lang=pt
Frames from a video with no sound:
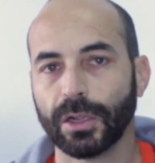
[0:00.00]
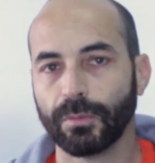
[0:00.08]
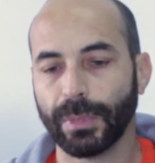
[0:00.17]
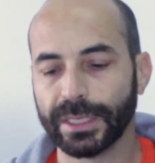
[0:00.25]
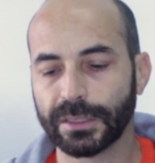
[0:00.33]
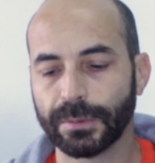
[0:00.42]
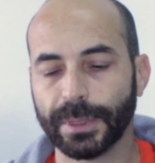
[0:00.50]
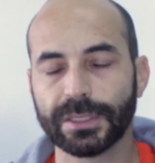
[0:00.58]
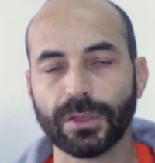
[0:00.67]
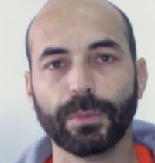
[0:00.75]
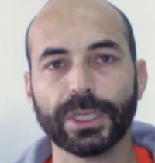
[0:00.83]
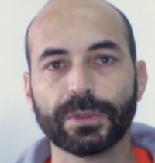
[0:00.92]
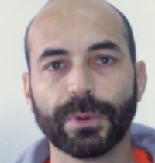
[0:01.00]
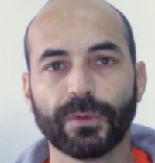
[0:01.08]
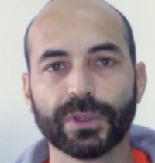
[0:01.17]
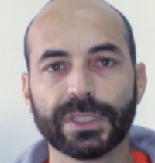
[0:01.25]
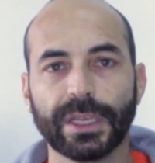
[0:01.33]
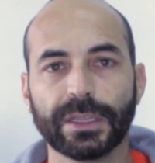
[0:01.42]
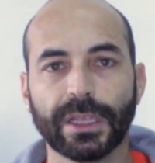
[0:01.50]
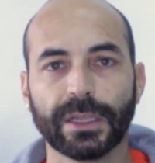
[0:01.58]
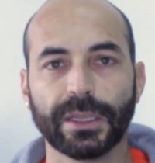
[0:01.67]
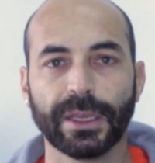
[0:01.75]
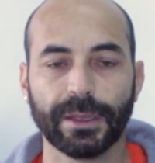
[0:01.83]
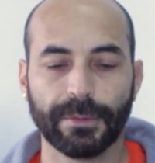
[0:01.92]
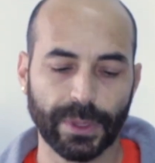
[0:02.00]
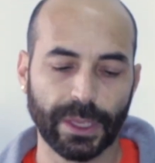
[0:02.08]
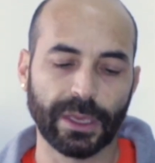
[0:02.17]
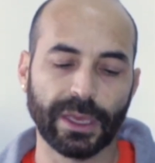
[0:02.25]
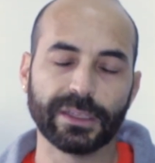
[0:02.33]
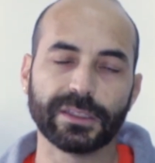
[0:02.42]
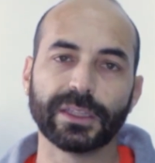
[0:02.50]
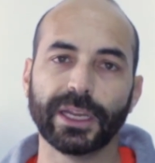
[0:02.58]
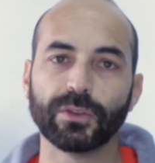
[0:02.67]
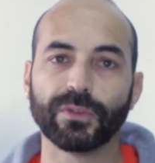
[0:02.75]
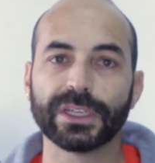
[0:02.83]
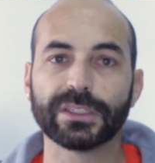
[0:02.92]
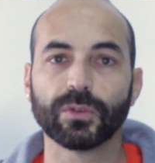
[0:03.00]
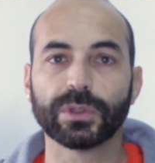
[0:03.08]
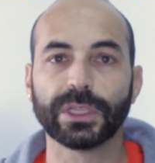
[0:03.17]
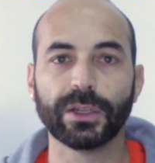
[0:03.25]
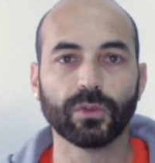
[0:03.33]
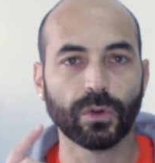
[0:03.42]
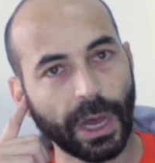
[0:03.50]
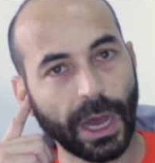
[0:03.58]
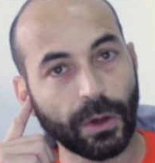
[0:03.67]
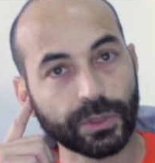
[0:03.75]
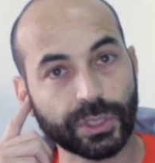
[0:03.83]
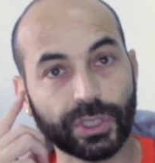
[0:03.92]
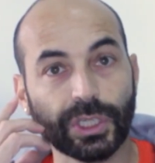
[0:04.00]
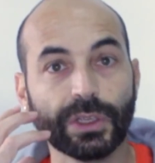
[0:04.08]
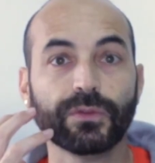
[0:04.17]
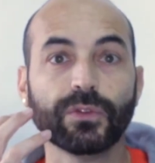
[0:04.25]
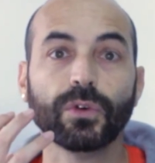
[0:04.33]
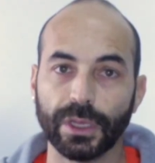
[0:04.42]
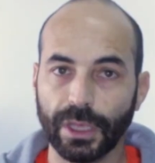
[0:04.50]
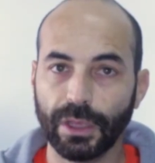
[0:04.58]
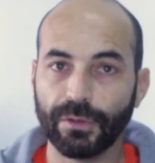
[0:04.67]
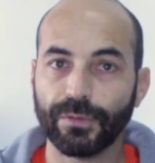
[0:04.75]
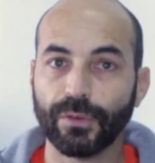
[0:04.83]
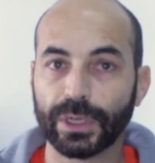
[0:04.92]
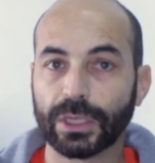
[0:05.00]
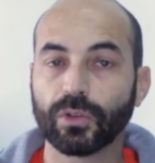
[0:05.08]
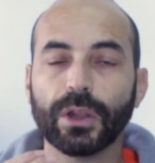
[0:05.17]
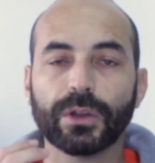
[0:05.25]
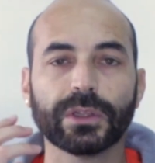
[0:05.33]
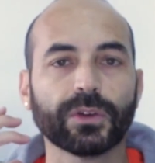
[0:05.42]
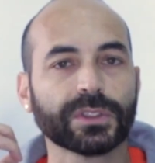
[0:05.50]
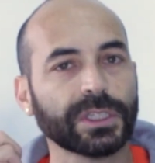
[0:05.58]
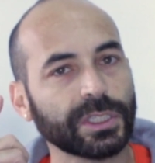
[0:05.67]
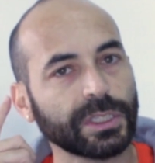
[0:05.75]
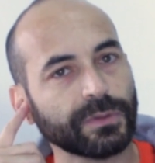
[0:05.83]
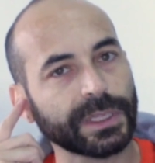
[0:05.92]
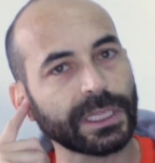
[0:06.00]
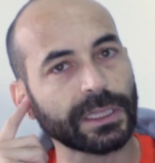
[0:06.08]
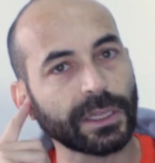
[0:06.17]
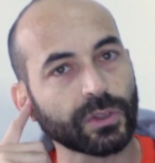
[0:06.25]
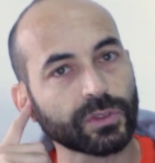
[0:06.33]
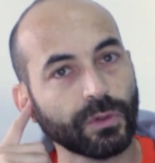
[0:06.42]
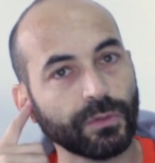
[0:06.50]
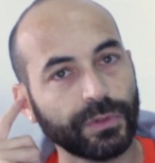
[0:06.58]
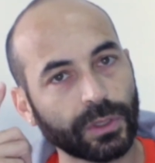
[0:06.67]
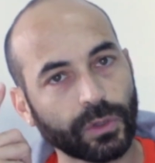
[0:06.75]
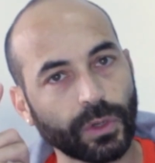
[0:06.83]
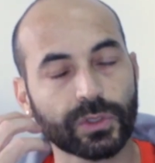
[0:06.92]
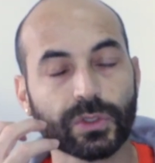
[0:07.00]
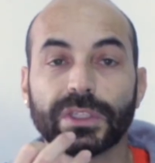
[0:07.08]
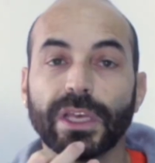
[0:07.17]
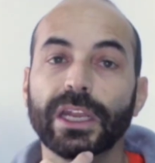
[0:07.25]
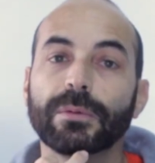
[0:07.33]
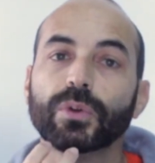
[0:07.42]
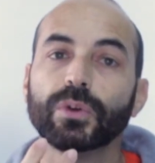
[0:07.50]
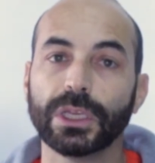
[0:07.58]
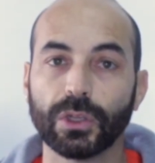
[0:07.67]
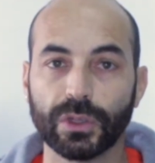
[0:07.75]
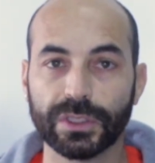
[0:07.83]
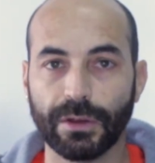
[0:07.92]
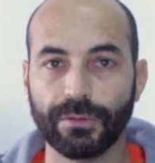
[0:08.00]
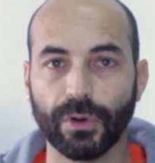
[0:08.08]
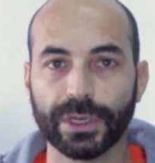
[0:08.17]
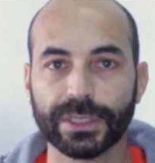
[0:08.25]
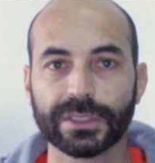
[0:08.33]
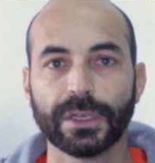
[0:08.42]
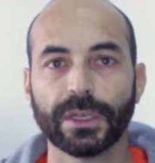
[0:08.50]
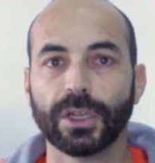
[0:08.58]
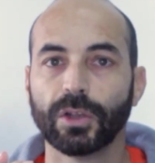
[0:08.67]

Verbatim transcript: Mas especialmente para você entender esse treino vai ser um treino auditivo e fonatório, né? ou seja, a gente vai treinar nosso ouvido, nosso cérebro e nossa voz.